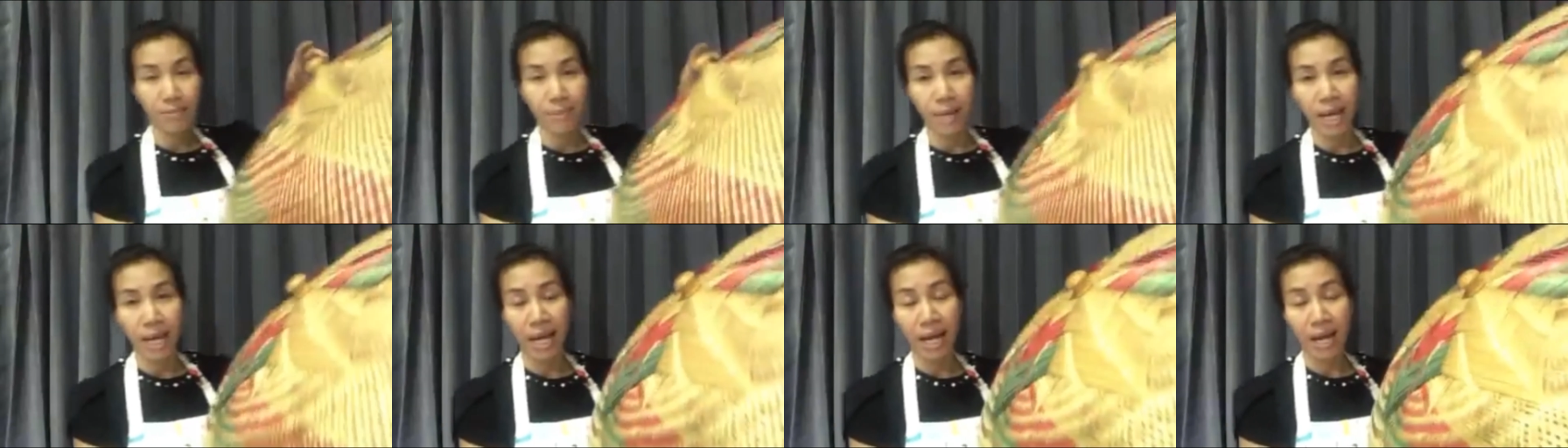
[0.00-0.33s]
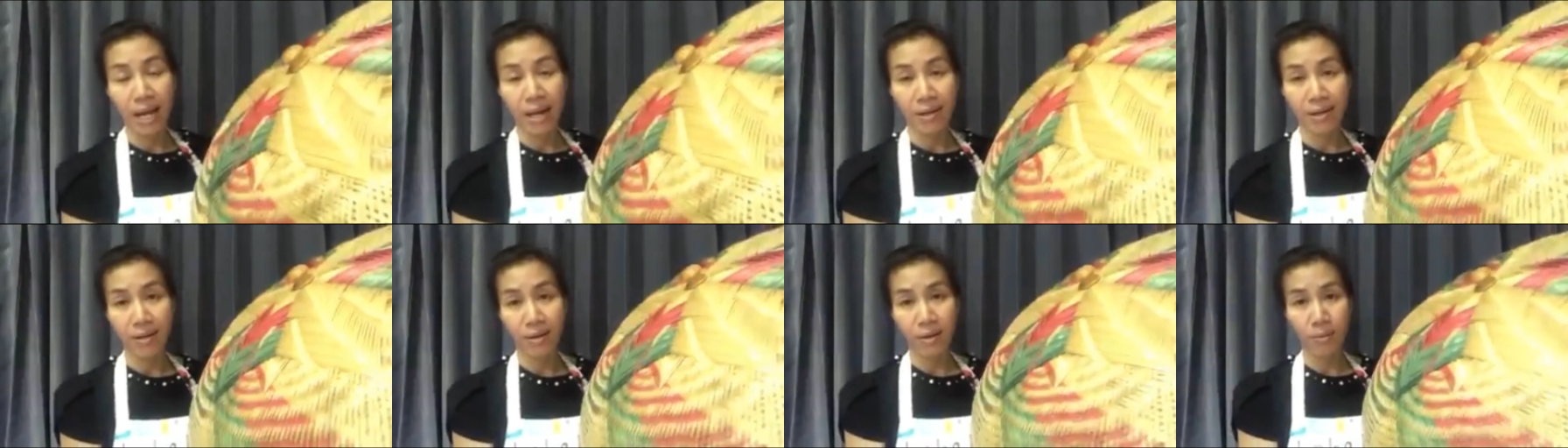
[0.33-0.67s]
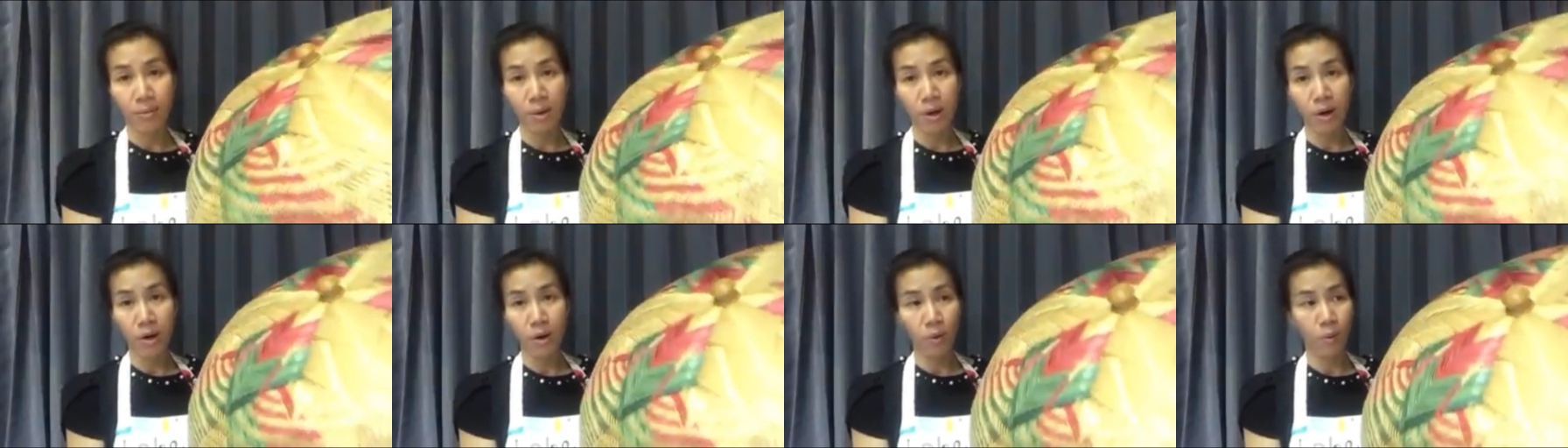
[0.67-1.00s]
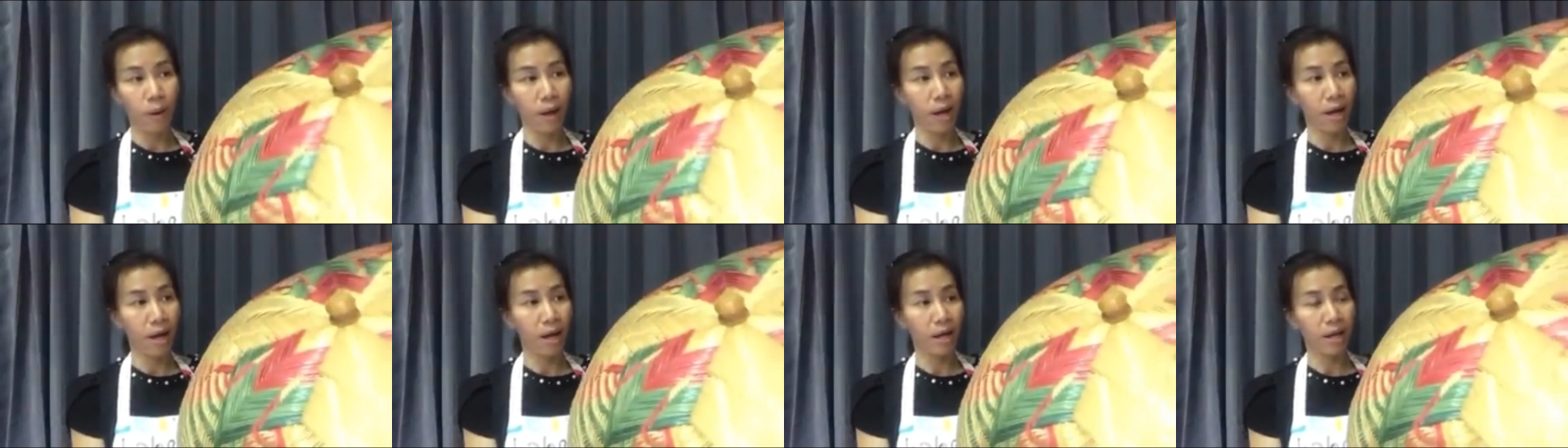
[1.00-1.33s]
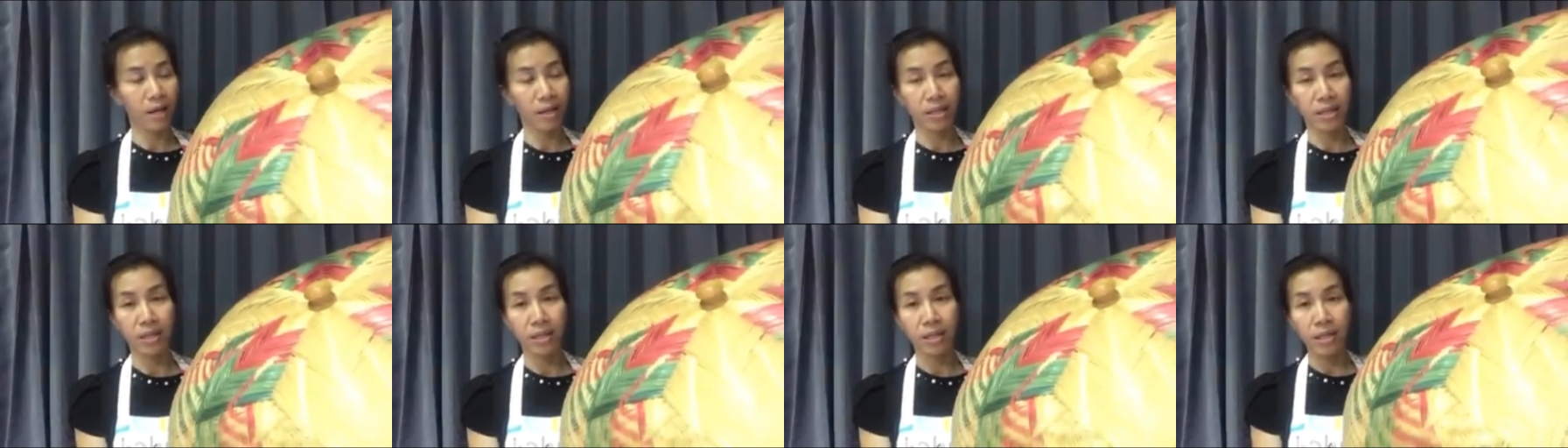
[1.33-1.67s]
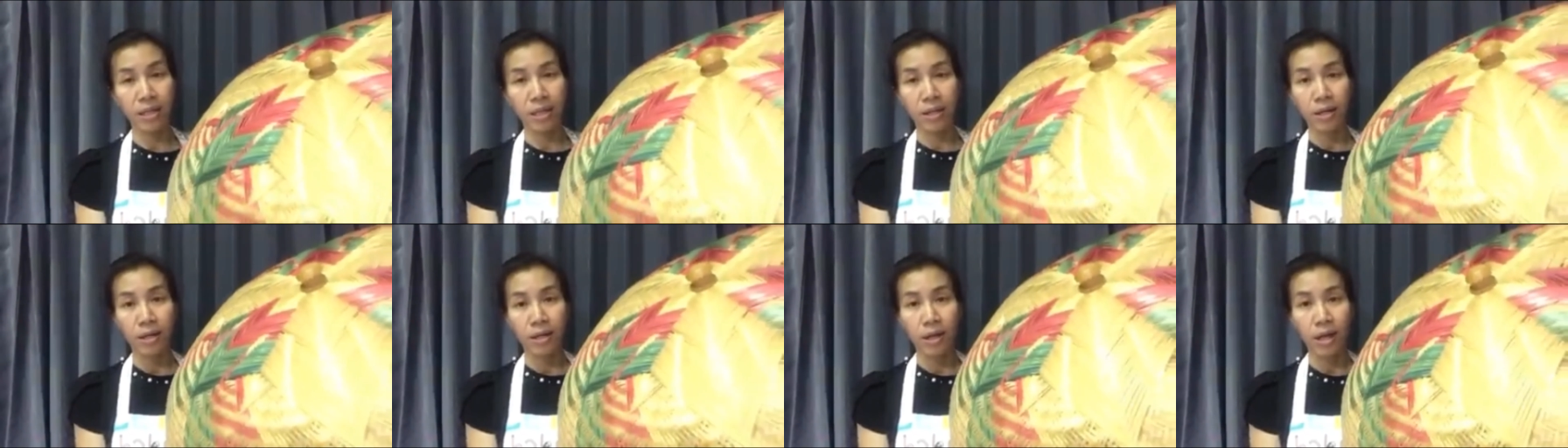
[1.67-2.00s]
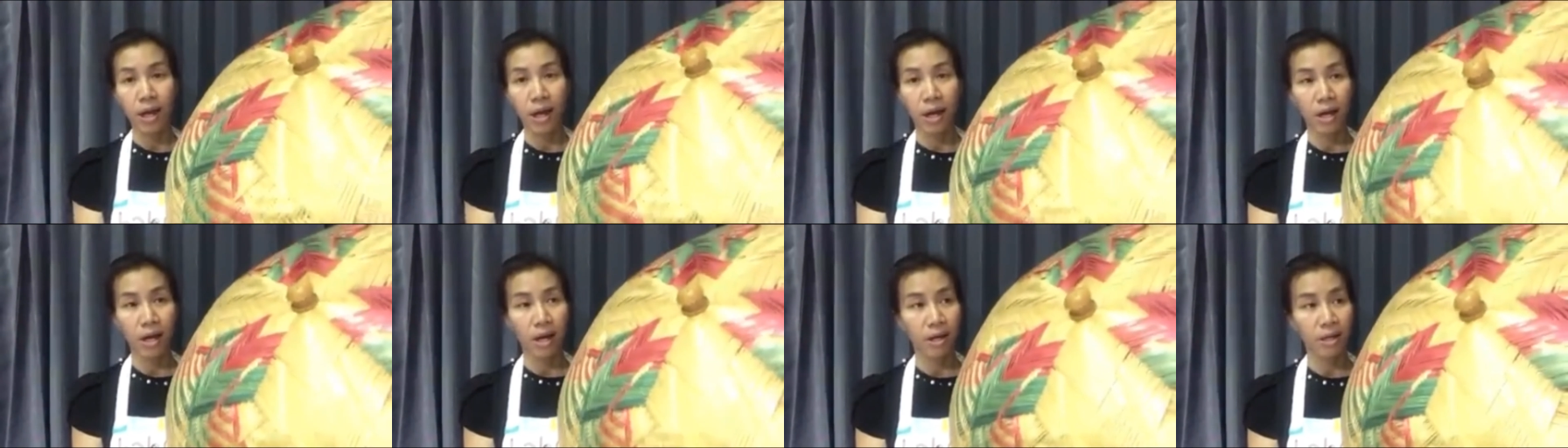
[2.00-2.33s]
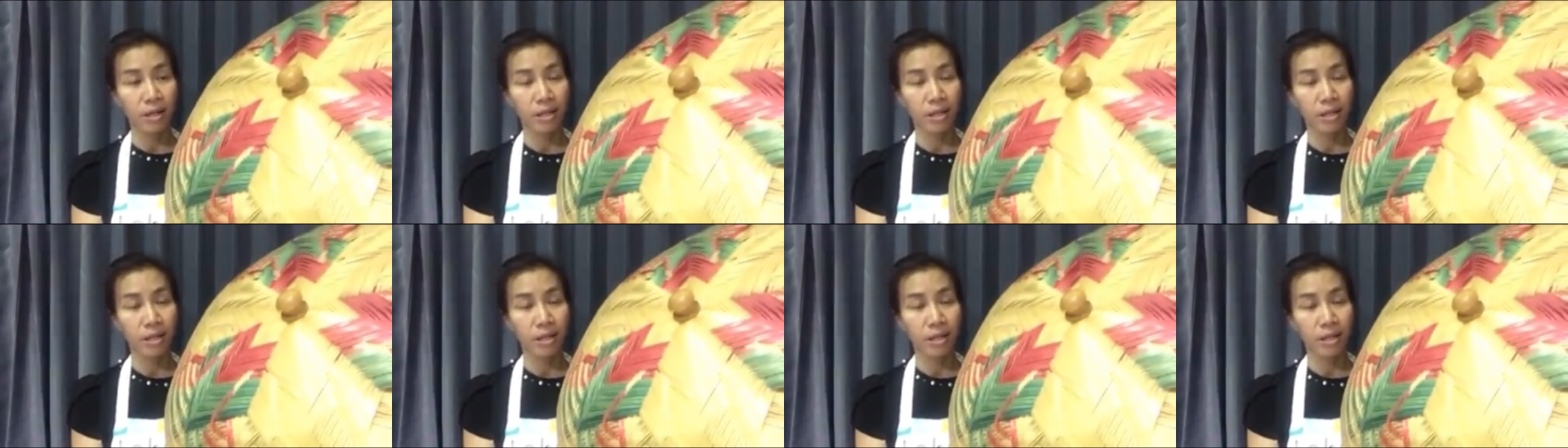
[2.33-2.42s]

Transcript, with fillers: มาเราก็บอกว่าอ่า